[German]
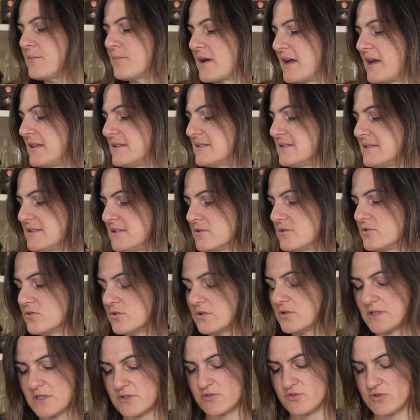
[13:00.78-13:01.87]
breiten sie ja
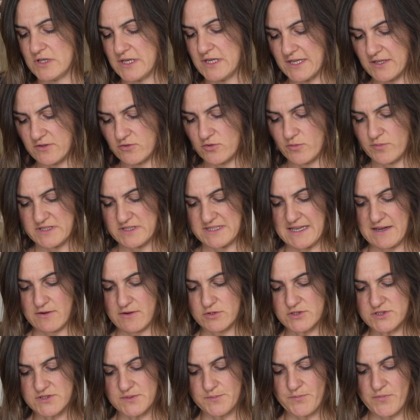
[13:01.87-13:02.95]
doch natürlich nur ein bisschen
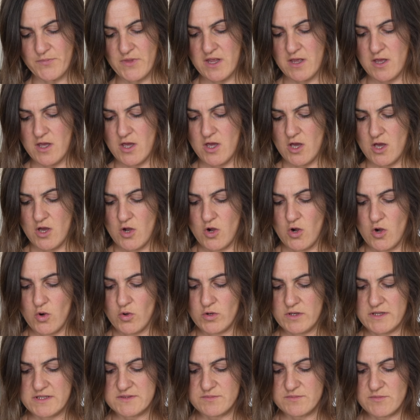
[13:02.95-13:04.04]
aus.
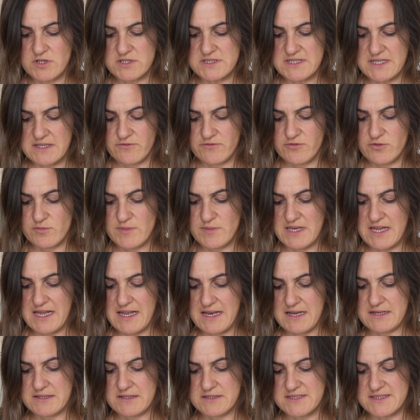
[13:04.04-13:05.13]
Und das macht es einfach mit
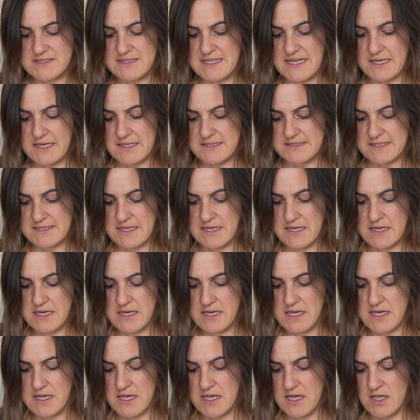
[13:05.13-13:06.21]
allen sechs
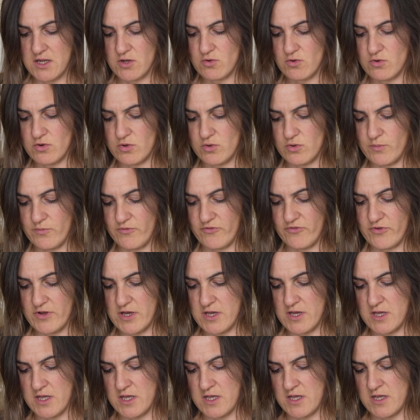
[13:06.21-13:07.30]

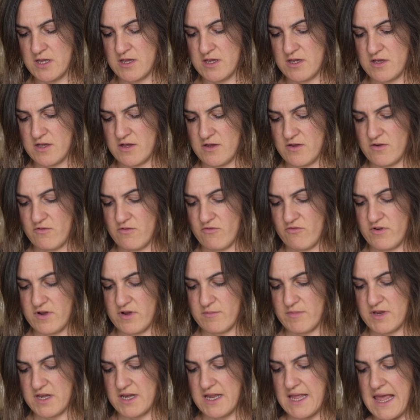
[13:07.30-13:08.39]

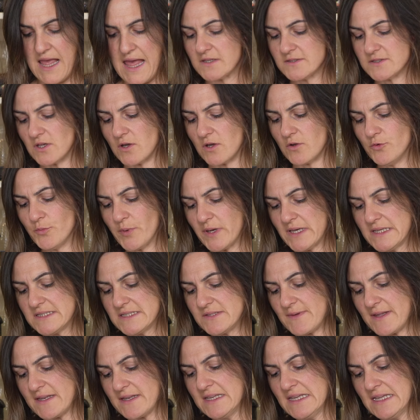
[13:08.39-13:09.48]
Kugelhupfformen. So, übrigens,
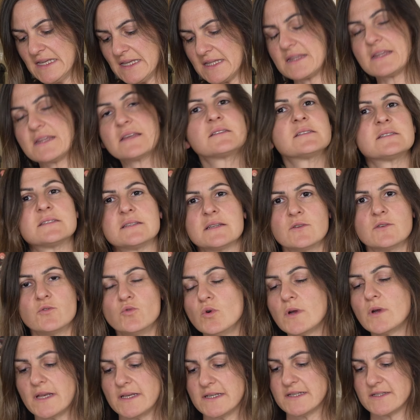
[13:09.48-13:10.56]
wer nicht jetzt den
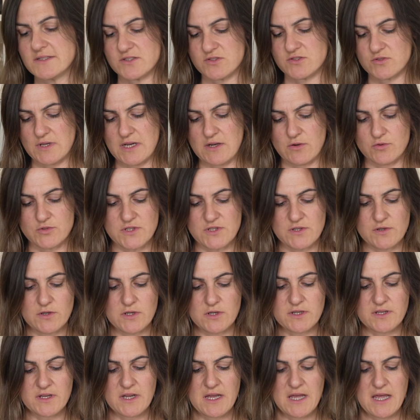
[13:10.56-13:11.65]
Gugelix zu Hause
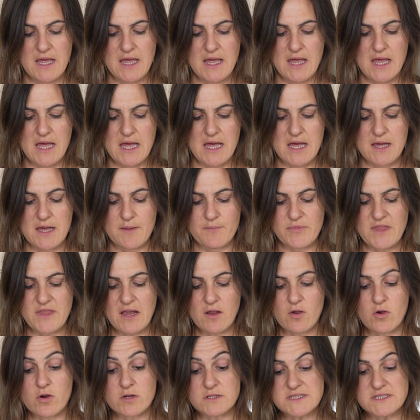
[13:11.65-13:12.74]
hat, ähm, der
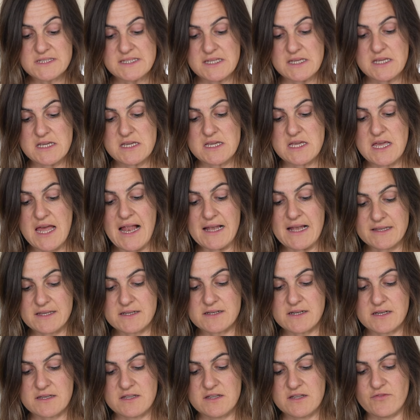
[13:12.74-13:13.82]
kann es
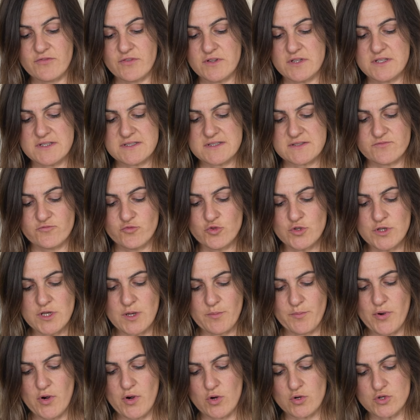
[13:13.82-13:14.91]
alternativ in diesen
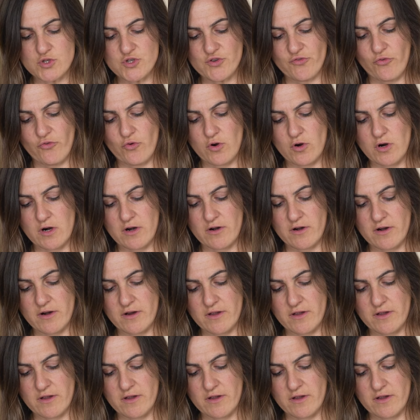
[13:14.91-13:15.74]
Wunderpoach for